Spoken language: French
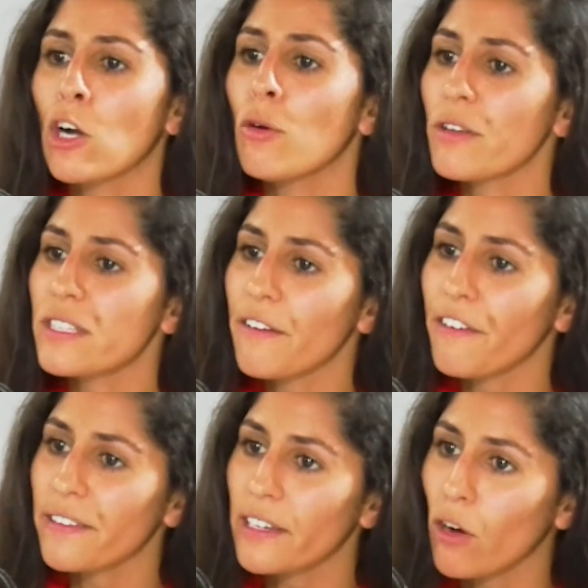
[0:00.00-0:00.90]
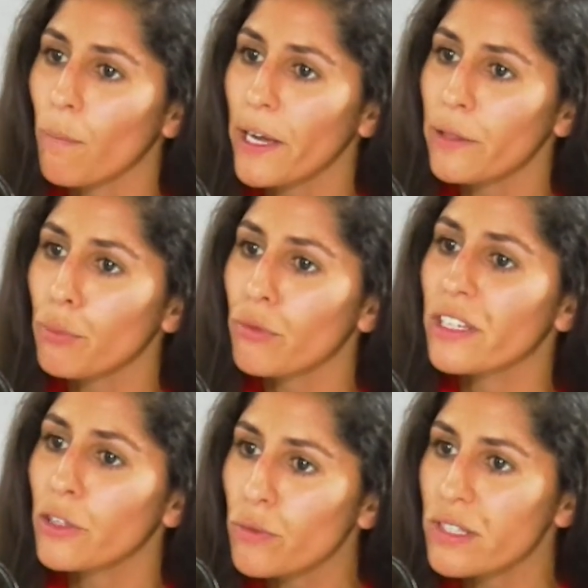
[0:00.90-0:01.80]
commencer à faire des campagnes pour
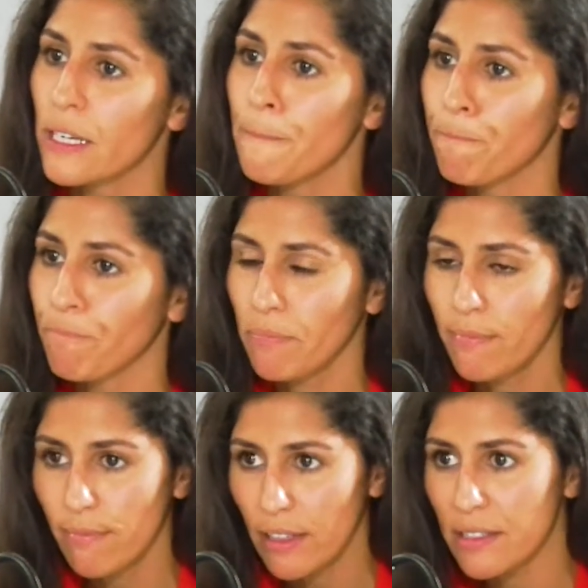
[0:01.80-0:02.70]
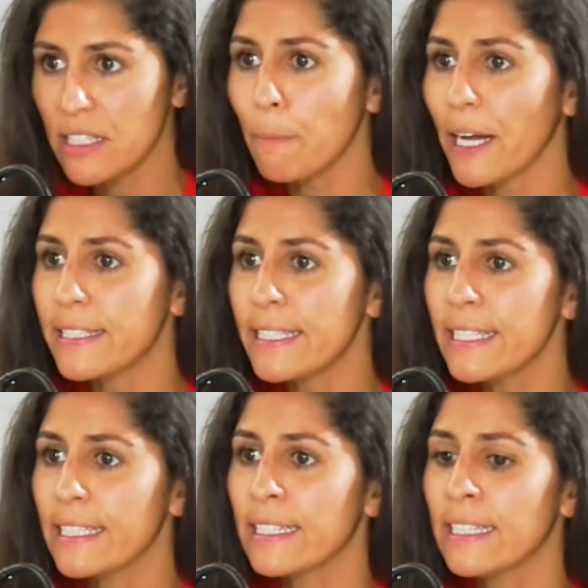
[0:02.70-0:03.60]
dénoncer ces
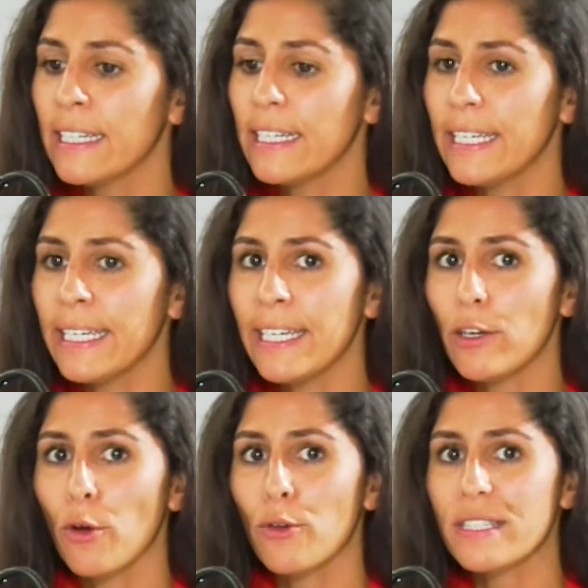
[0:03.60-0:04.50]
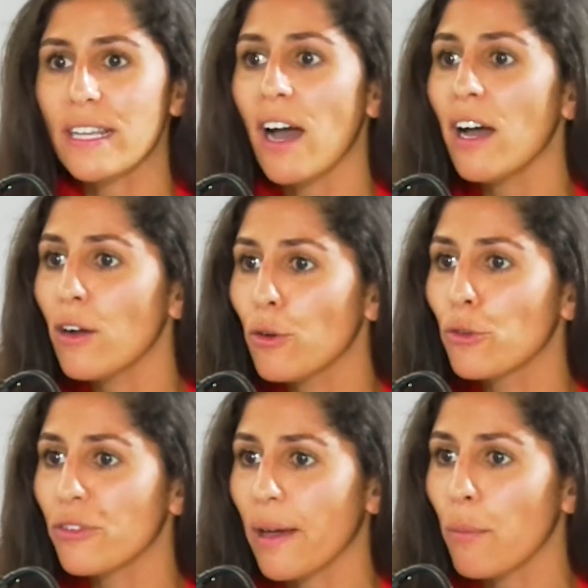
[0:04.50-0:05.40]
pratiques et euh, ça a euh,
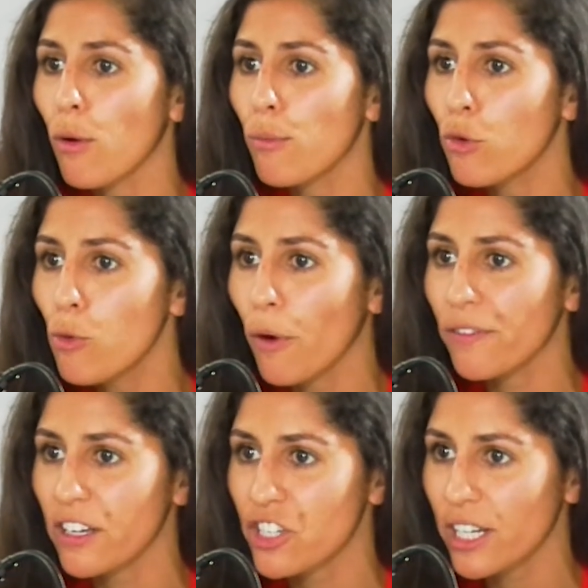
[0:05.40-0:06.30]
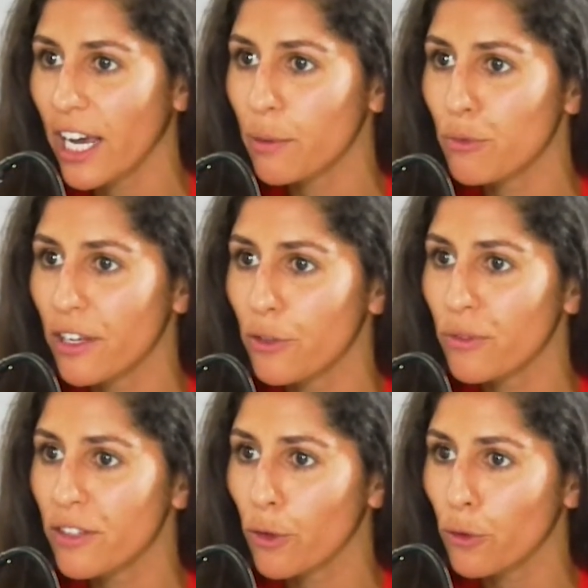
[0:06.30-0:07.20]
notamment beaucoup entaché la
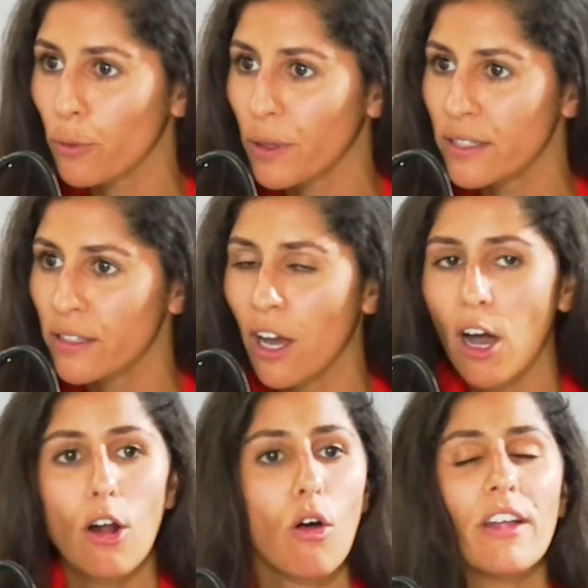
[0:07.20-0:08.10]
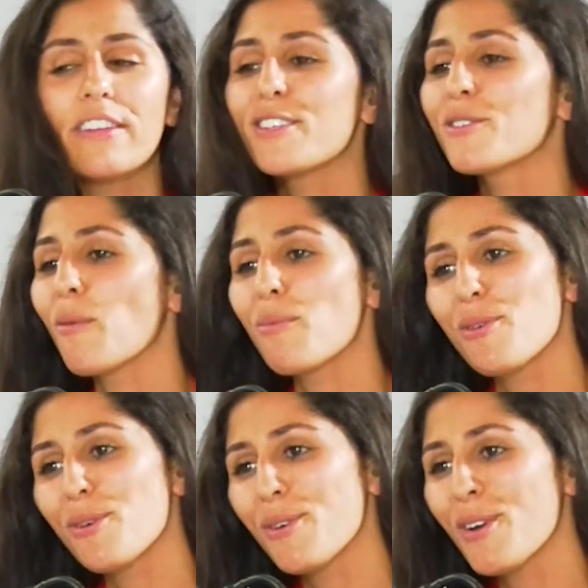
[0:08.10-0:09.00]
réputation des entreprises. Alors un exemple,
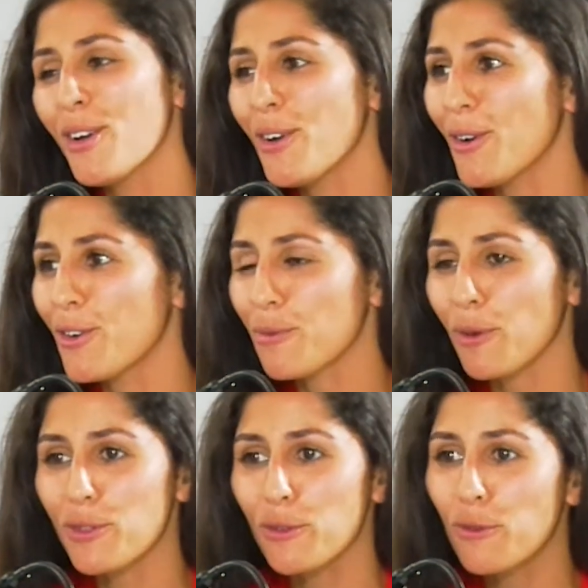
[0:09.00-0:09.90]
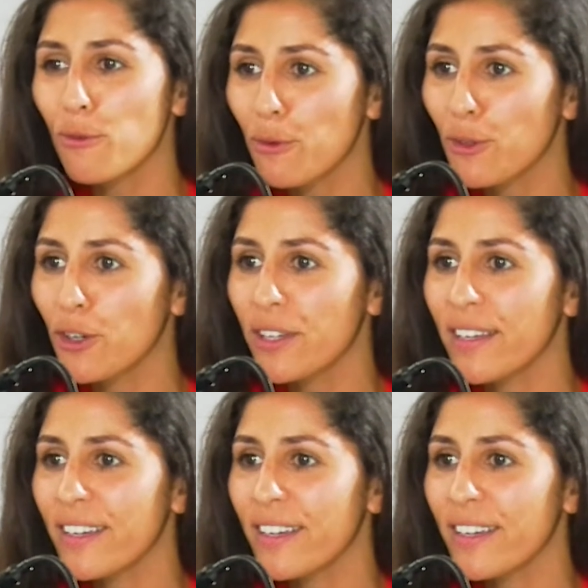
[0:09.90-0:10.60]
euh, je pense que tout le monde connaît